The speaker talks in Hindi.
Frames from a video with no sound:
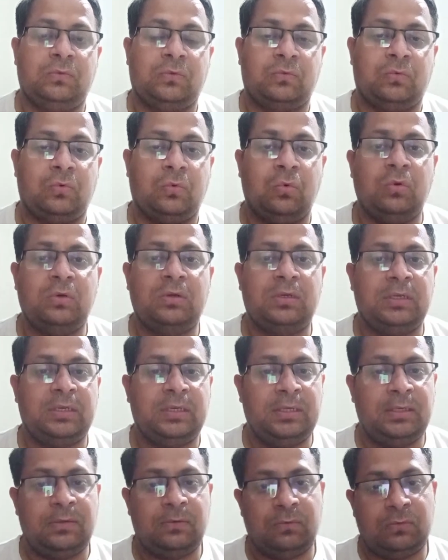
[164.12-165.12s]
तो कोर्ट
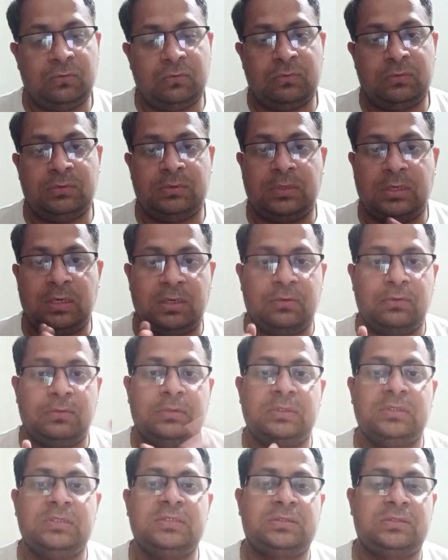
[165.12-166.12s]
ने
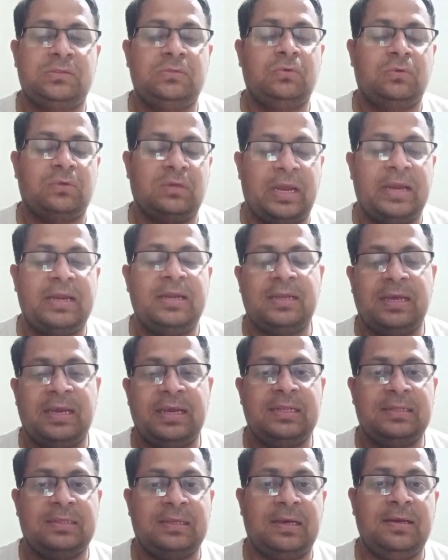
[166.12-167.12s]
इस जो क्लाइंट
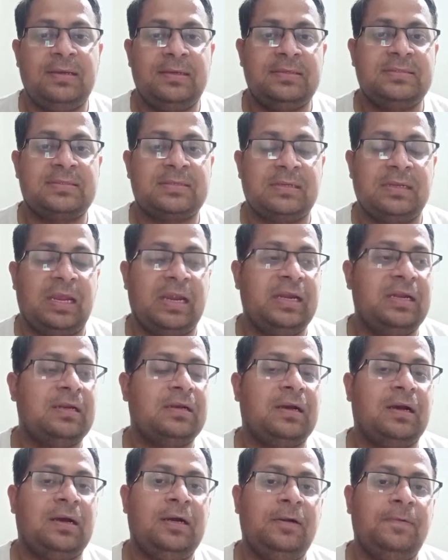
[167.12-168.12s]
आया था इस
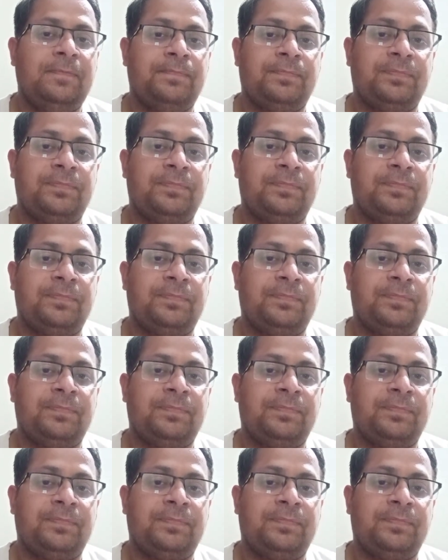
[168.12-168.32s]
क्लाइंट का